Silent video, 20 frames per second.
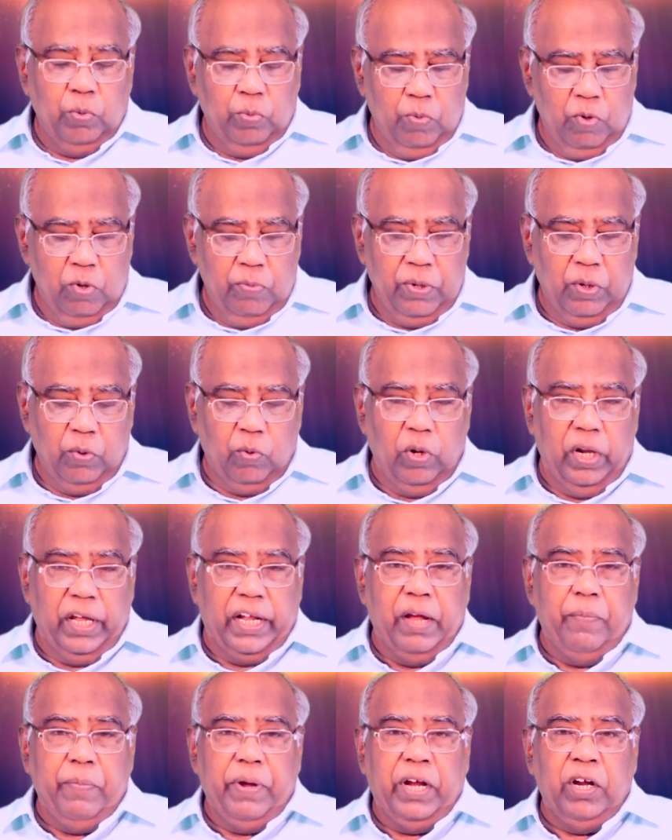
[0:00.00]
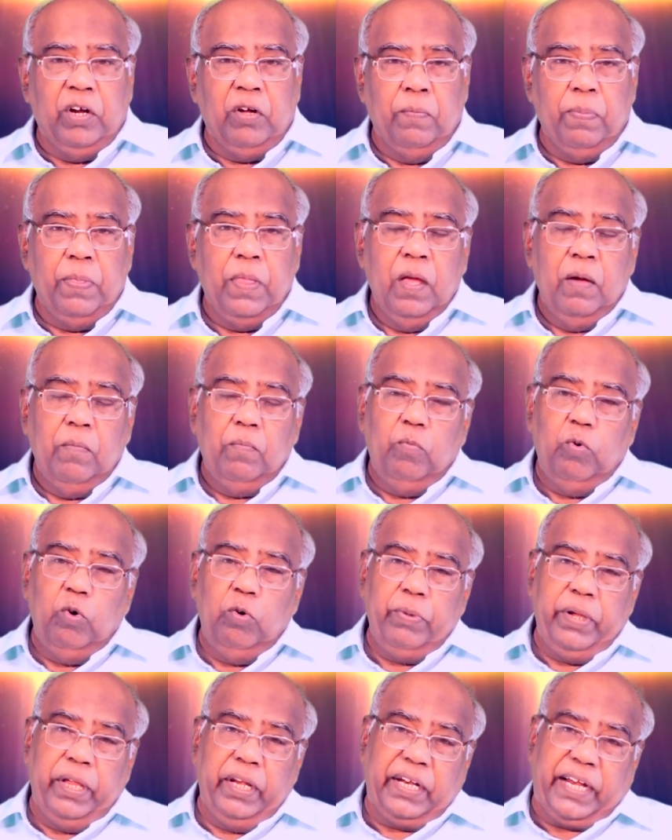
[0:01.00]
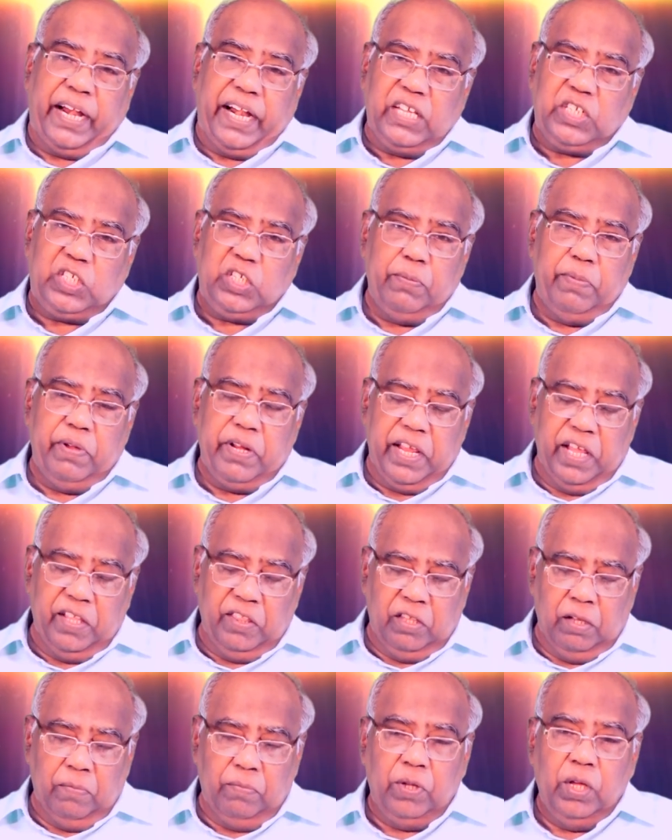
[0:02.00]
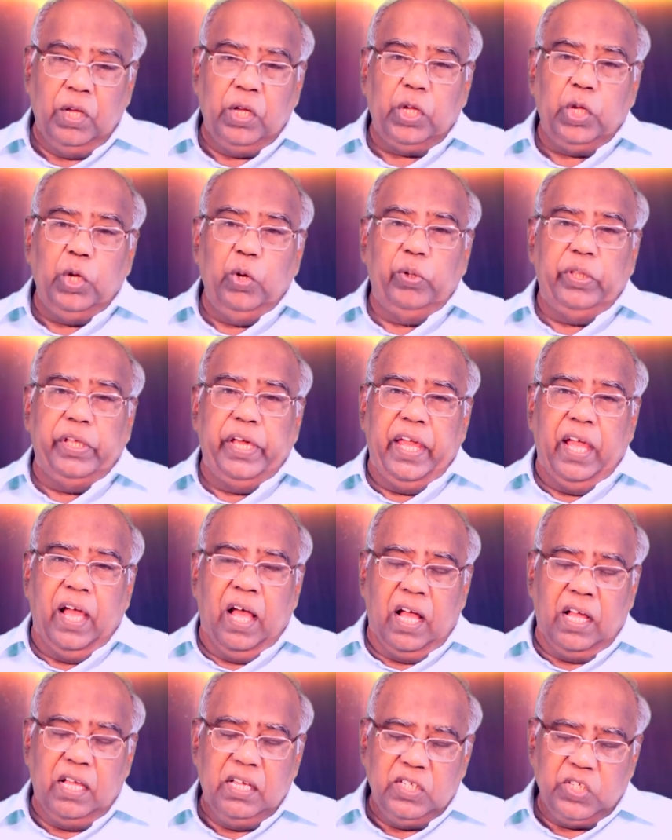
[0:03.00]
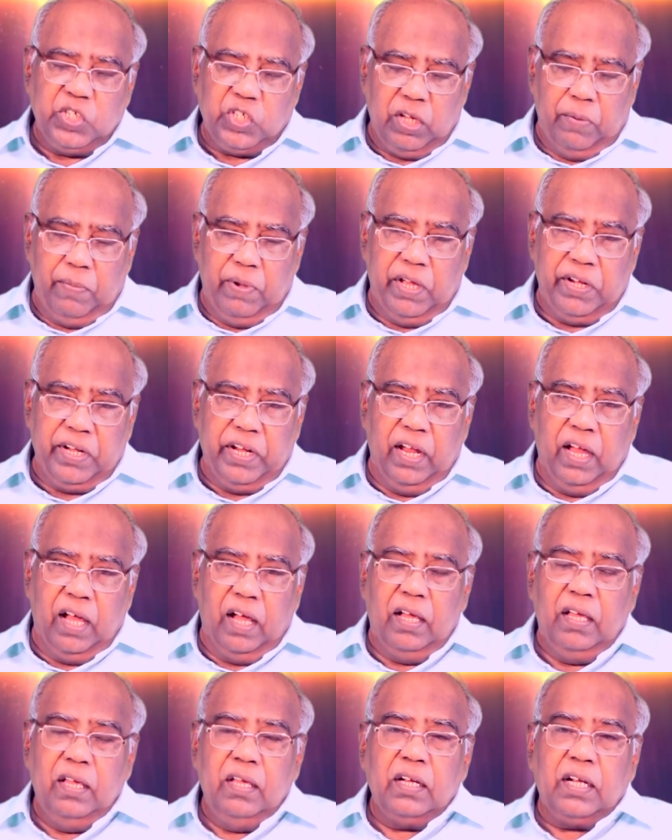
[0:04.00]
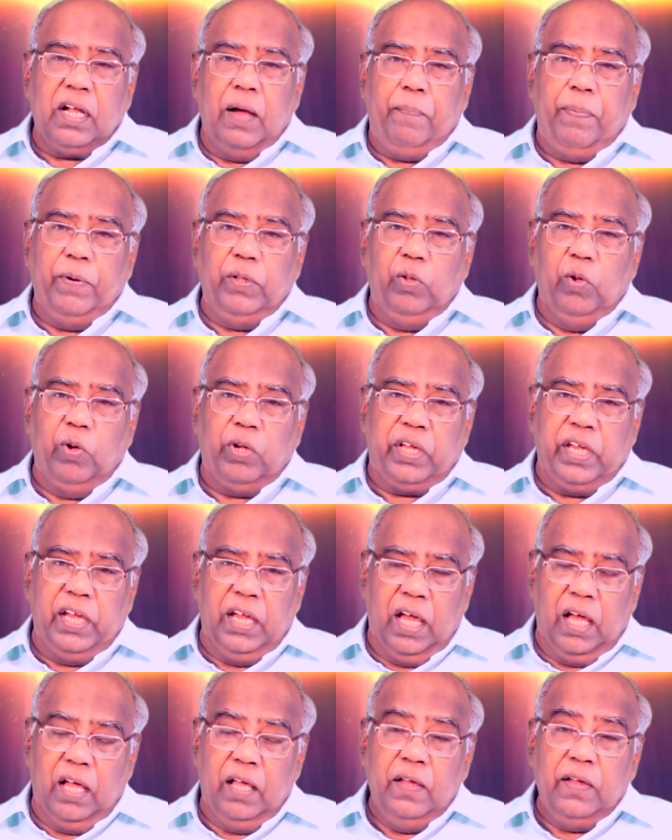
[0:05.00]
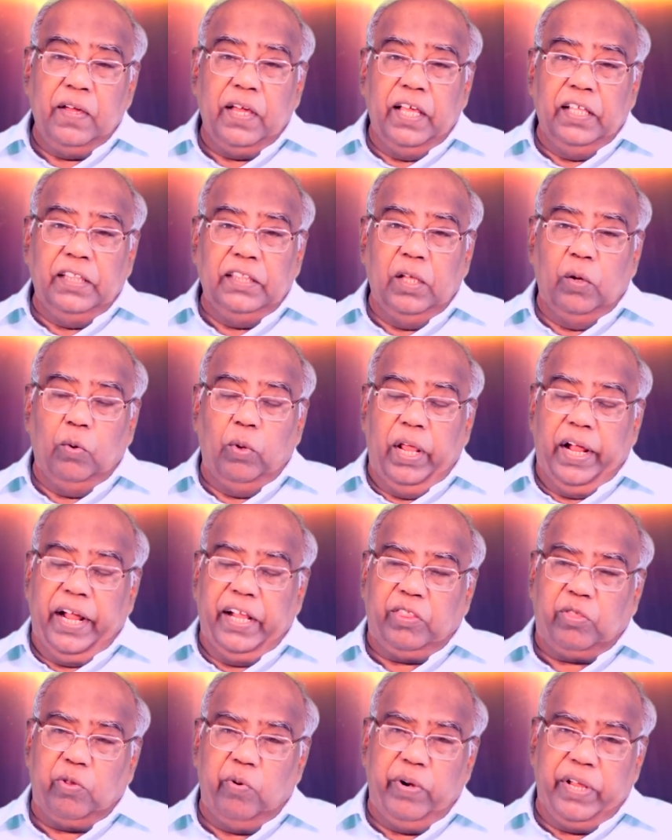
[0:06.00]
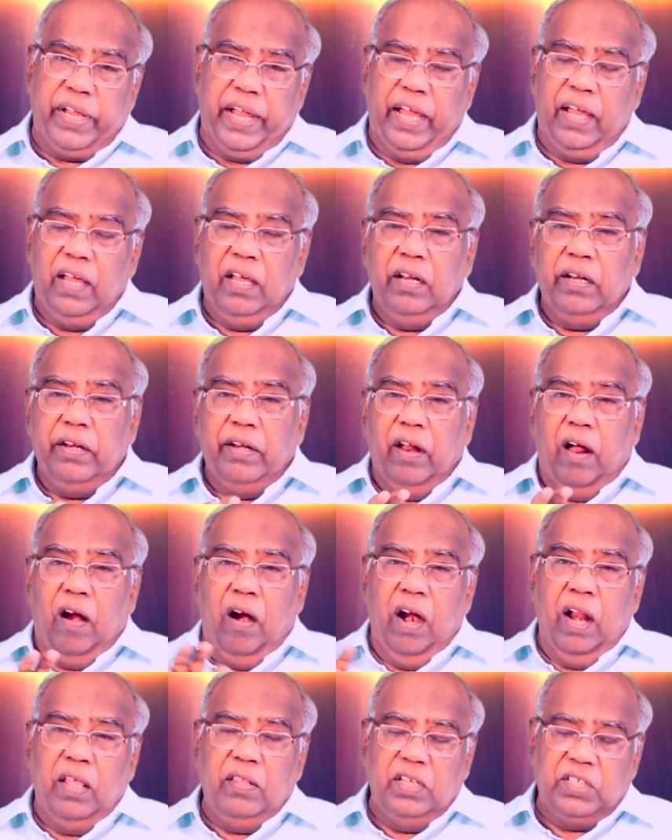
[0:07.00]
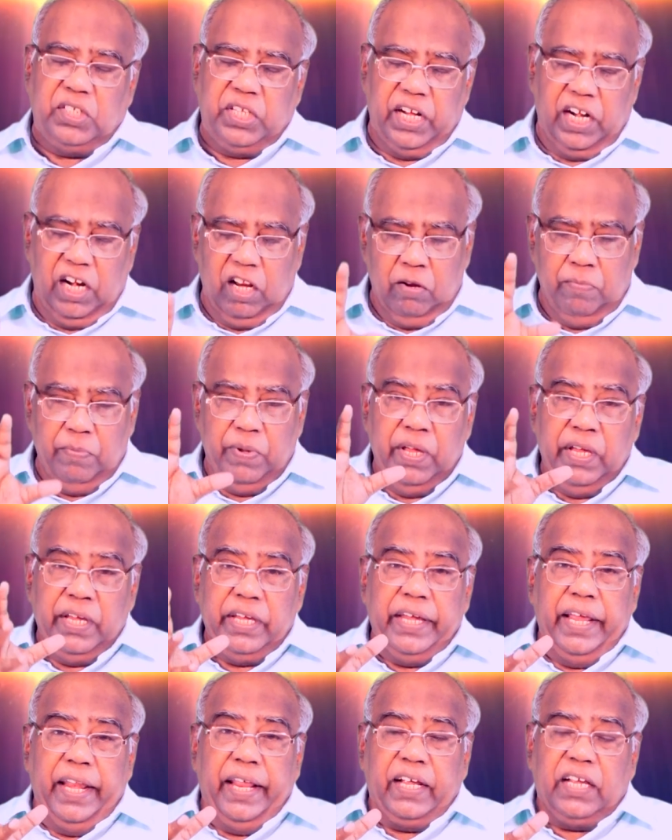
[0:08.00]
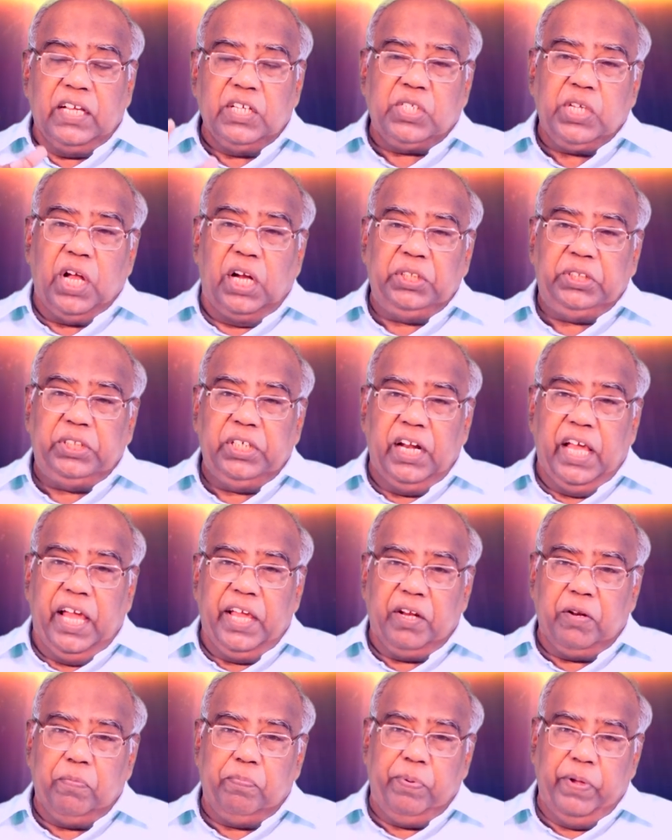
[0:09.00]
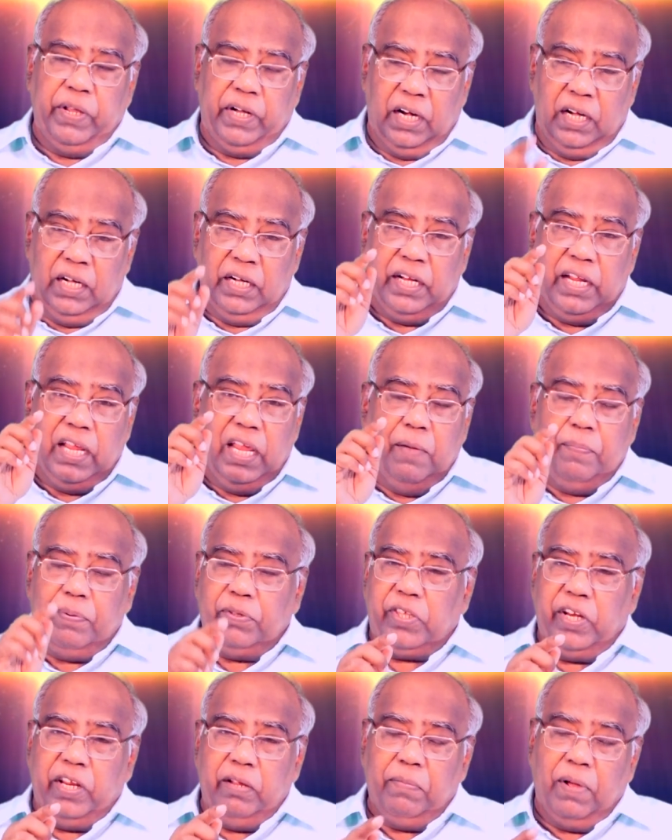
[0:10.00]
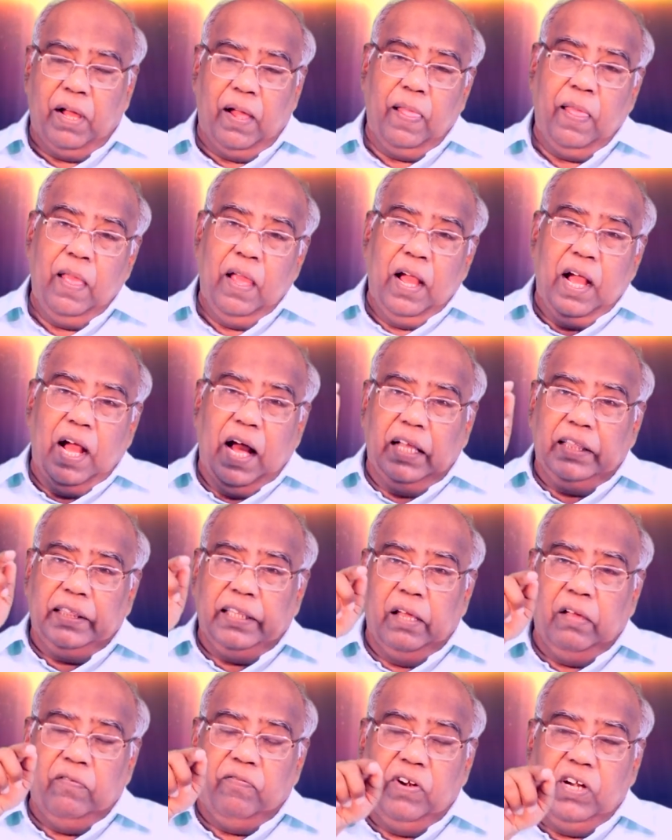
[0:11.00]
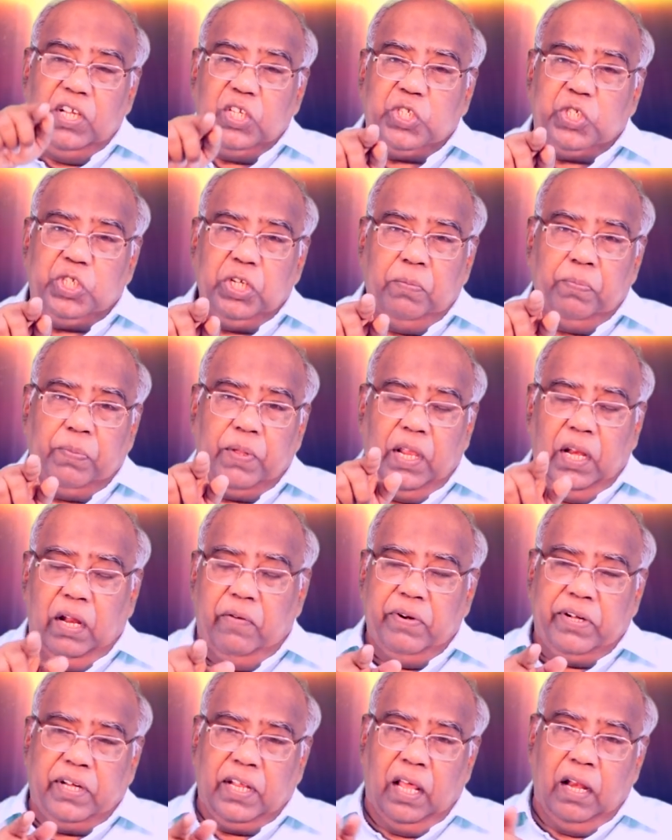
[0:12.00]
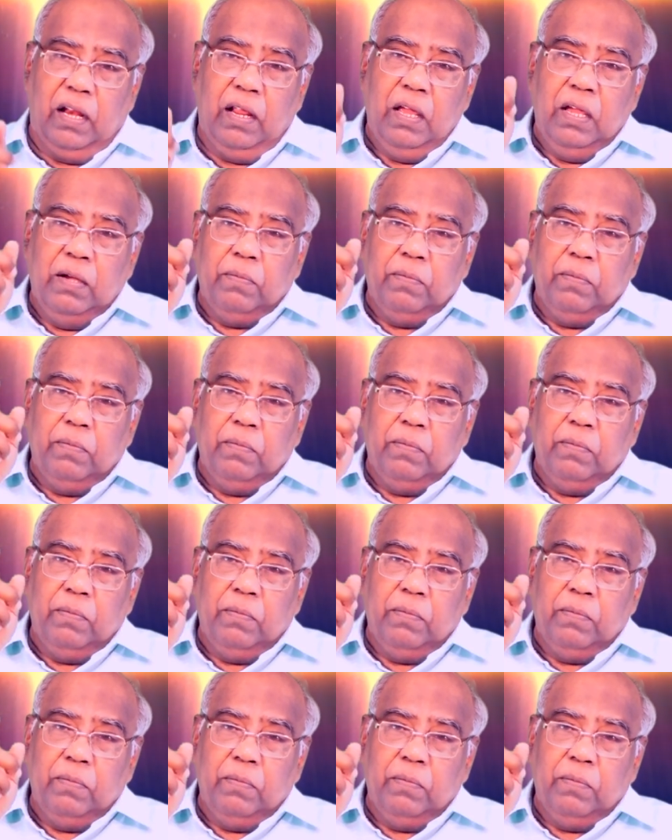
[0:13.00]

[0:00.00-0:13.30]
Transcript: பூமி உலகமெங்கும் பூமியின் கடைசி பரியந்தம் யூதயா சமாரியா கப்பதோக்கியா இந்த உலகத்தினுடைய நாலு திசைகளிலும் எனக்கு சாட்சிகளாக இருப்பீர்கள் எப்ப தெரியுமா அந்த வெளிச்சம் அல்லாவிட்டால்